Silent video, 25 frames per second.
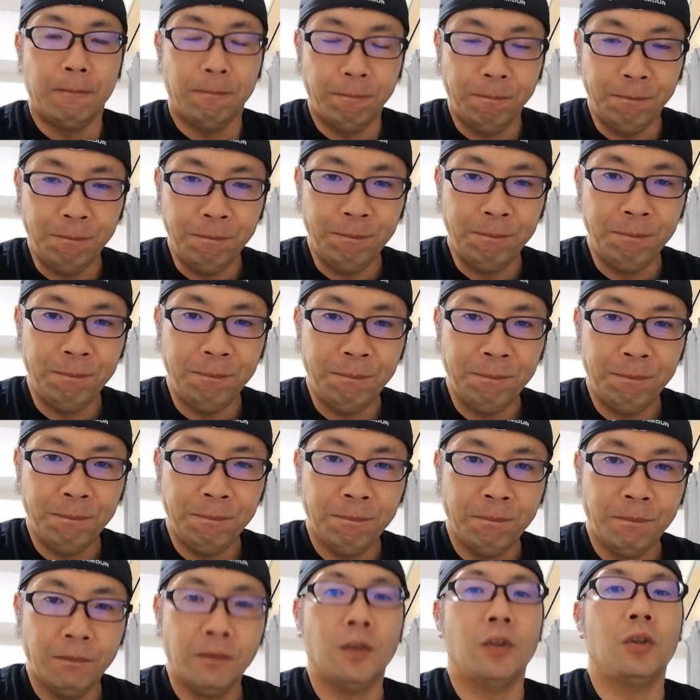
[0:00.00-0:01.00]

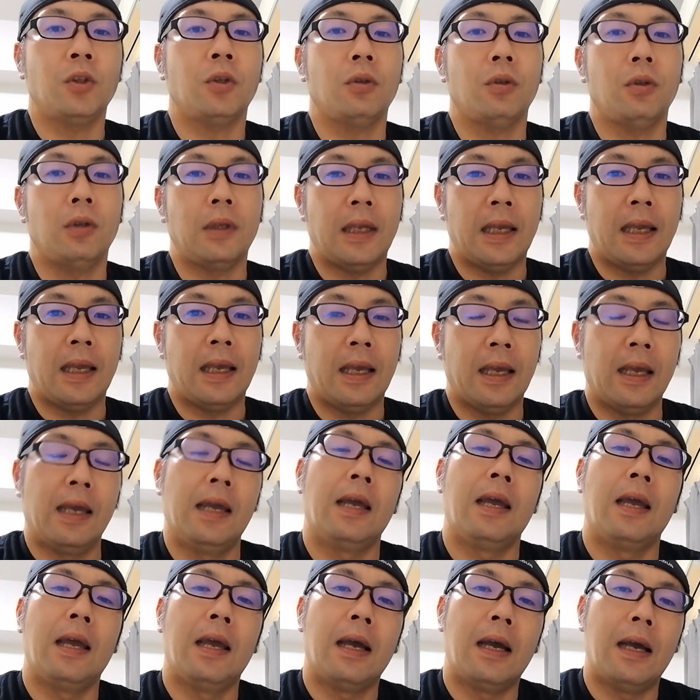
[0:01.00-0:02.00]
うーん、ちょっとね、
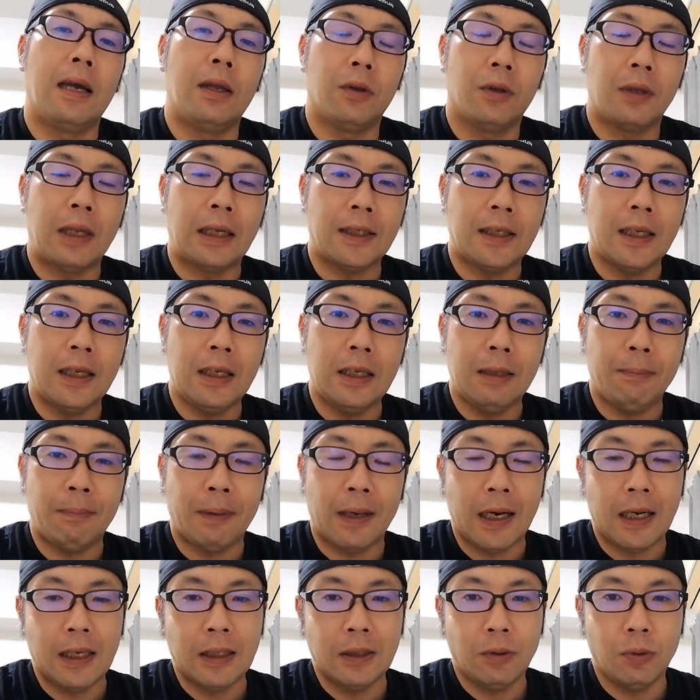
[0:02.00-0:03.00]
あの打線に
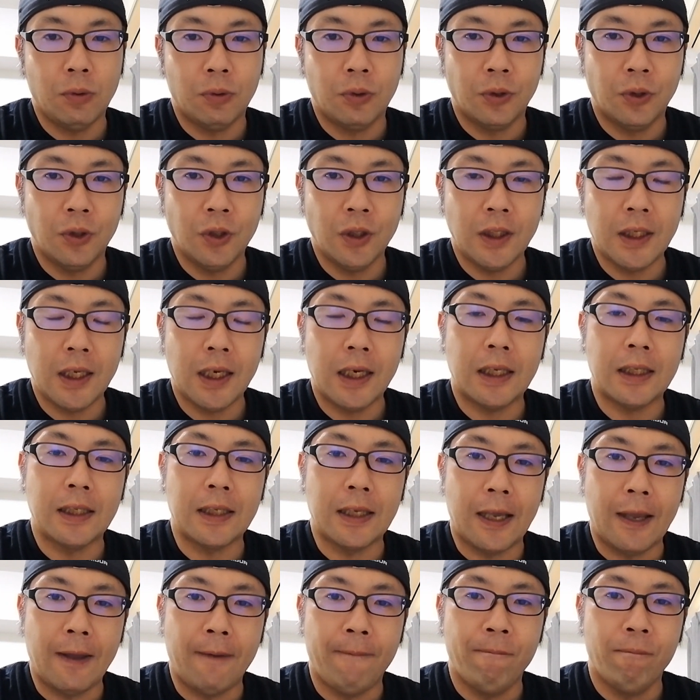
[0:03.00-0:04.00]
バランスを崩してで
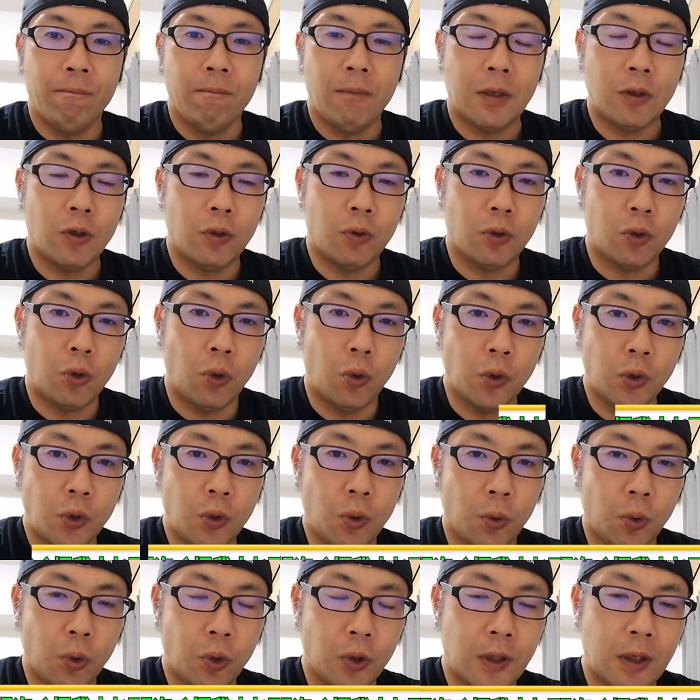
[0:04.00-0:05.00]
すね、まあ、ちょっと調
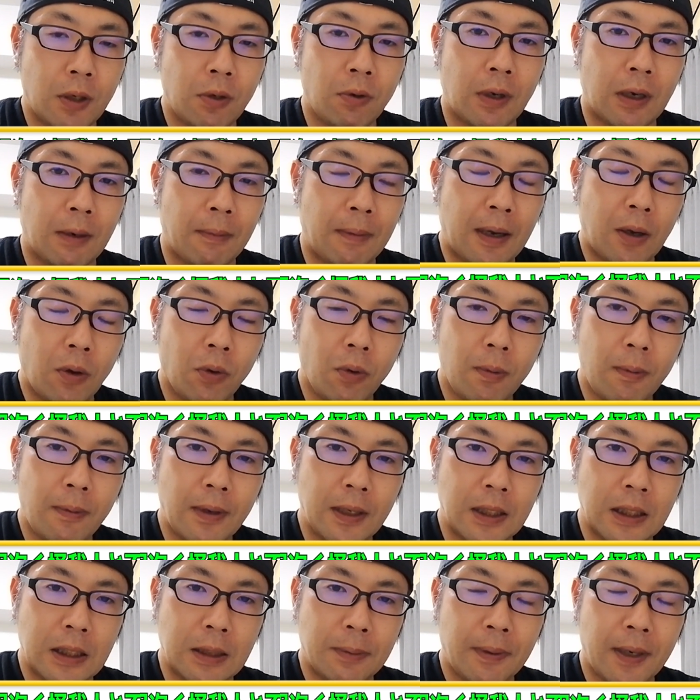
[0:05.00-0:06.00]
子を落としてるのかな、まあ、このま
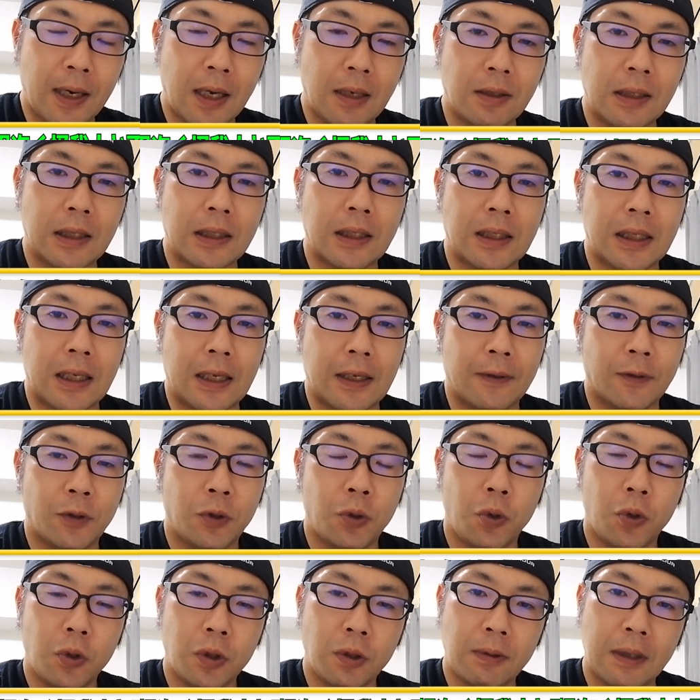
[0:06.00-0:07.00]
ましばらくですね、
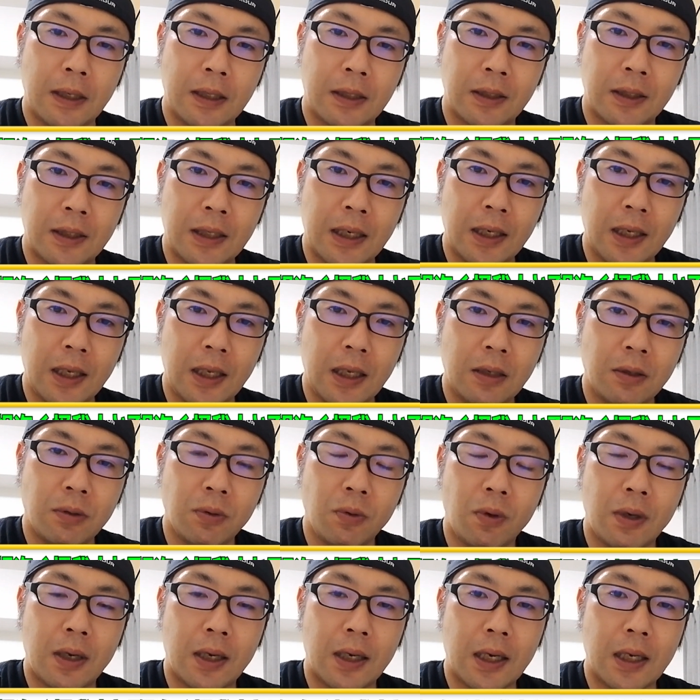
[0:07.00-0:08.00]
調子は崩れてい
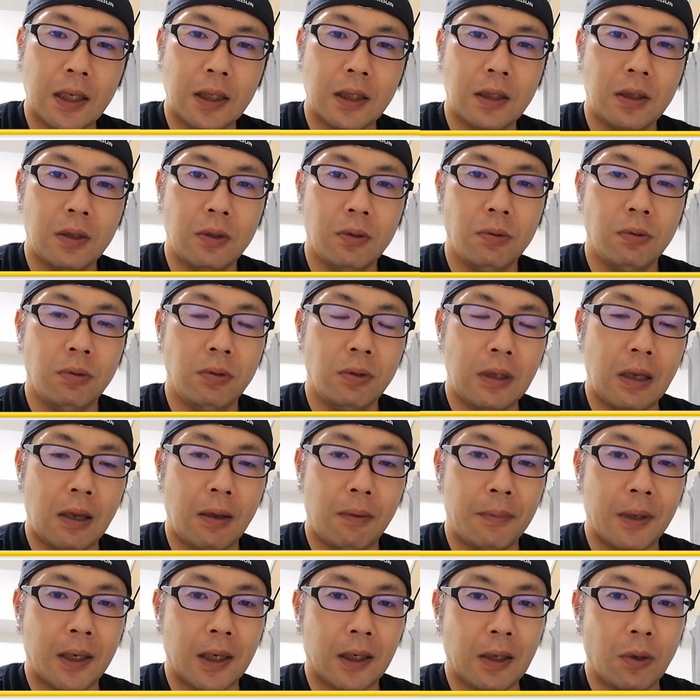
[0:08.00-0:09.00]
くのかなっていう風
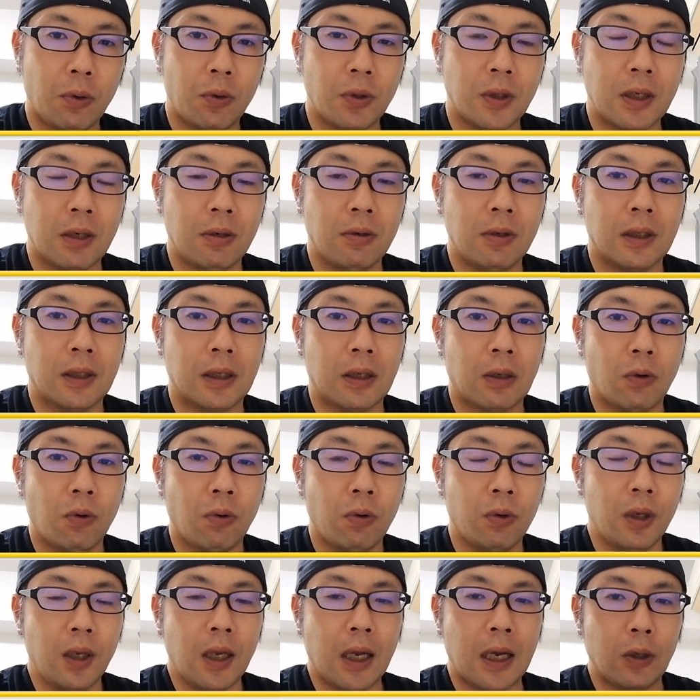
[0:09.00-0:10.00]
な見方をしてるんですけど、こ
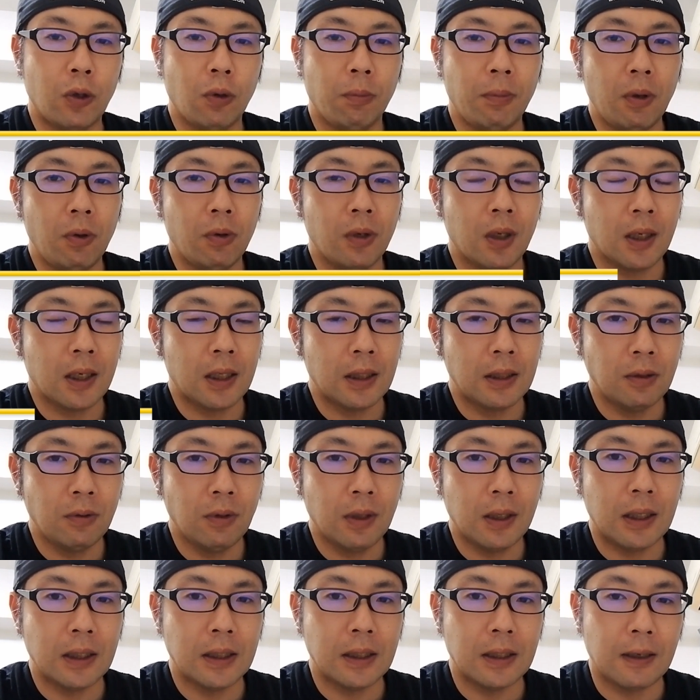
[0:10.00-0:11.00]
こで歯止めを利かす
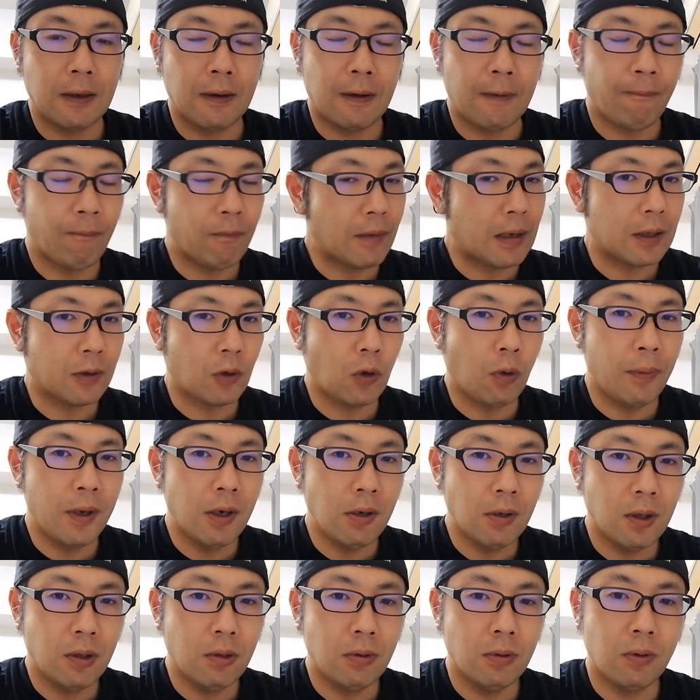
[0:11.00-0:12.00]
のがですね、まあ、止
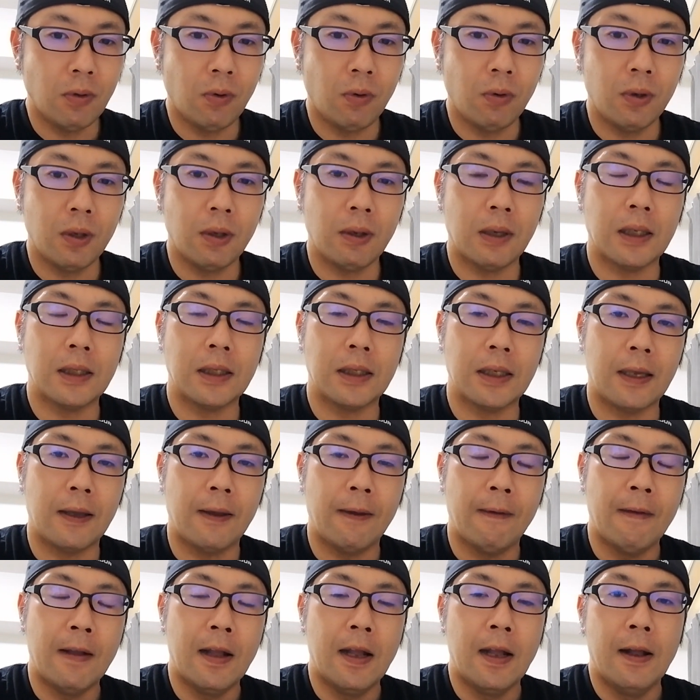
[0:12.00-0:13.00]
めるっていうところではですね、
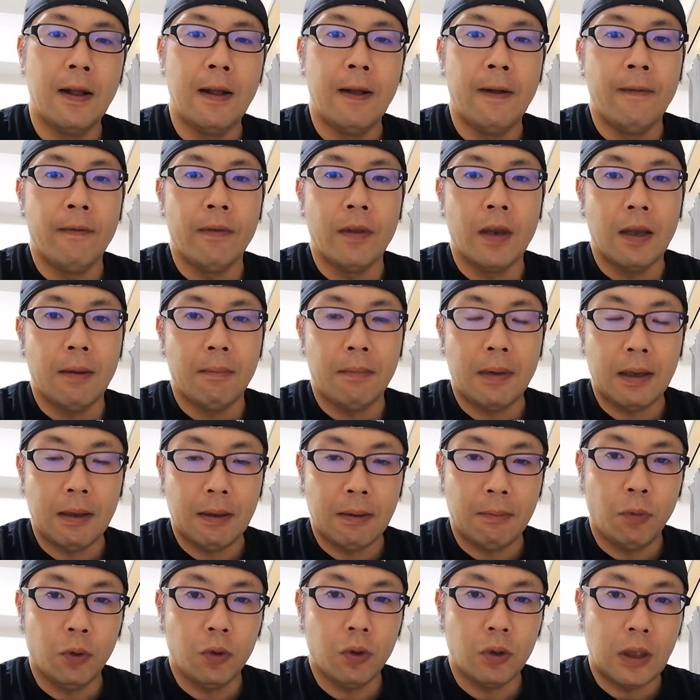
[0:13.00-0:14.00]

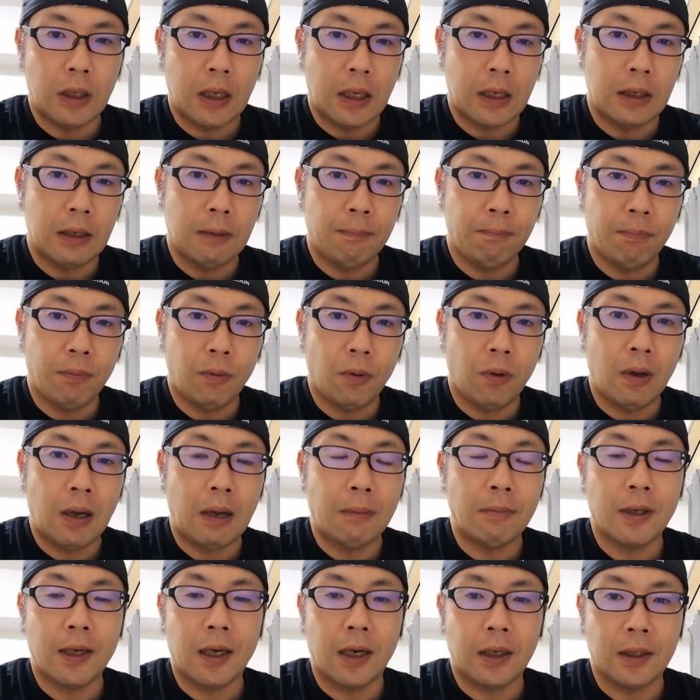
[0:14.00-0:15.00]
まあ、元ね、日本
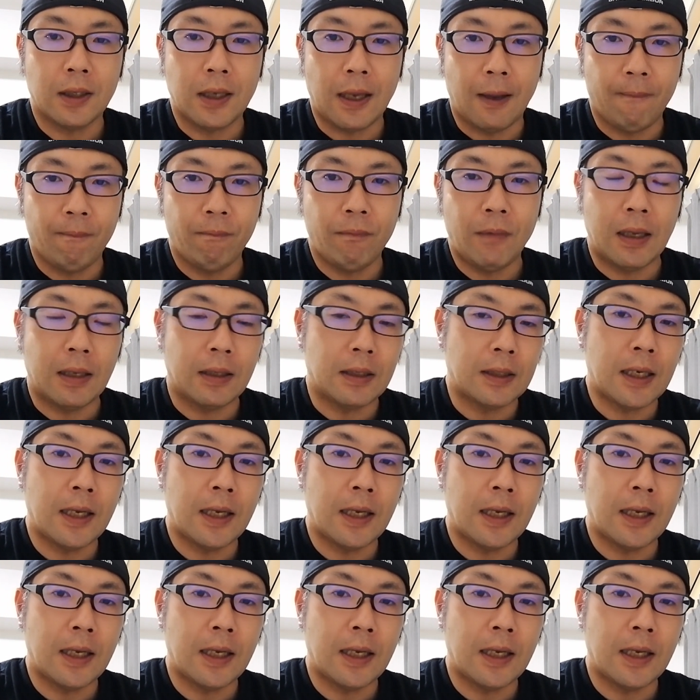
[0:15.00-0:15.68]
ハムから来た、まあ、